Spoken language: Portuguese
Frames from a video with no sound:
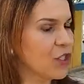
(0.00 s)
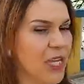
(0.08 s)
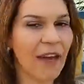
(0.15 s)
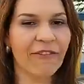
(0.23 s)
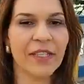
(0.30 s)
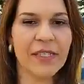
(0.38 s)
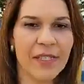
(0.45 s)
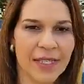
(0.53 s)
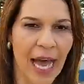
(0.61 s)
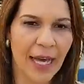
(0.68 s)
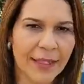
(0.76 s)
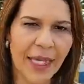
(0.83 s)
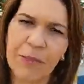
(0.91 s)

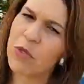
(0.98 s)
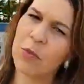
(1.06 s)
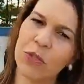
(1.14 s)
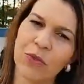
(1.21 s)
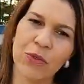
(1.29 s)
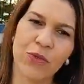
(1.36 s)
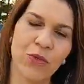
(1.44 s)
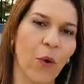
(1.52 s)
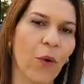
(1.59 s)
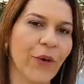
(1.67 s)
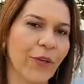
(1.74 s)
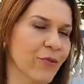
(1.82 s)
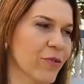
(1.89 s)
avançar. Temos muitos
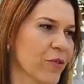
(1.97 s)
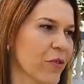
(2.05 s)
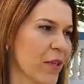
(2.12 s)
sonhos,